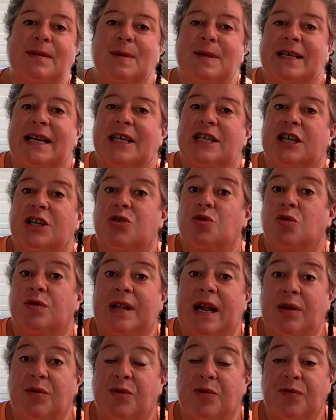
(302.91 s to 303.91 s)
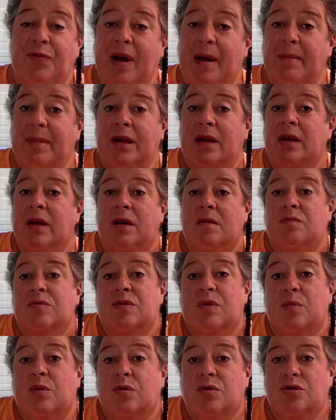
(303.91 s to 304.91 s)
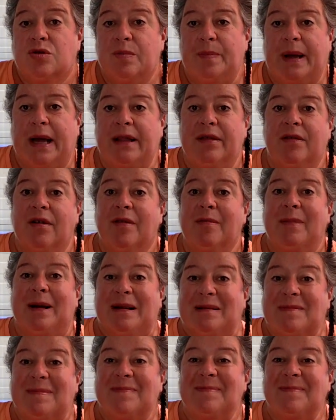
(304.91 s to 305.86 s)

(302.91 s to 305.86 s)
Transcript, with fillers: C'est pour ça que j'ai le journal de femme, parce que bon, je ne suis pas un homme, hein.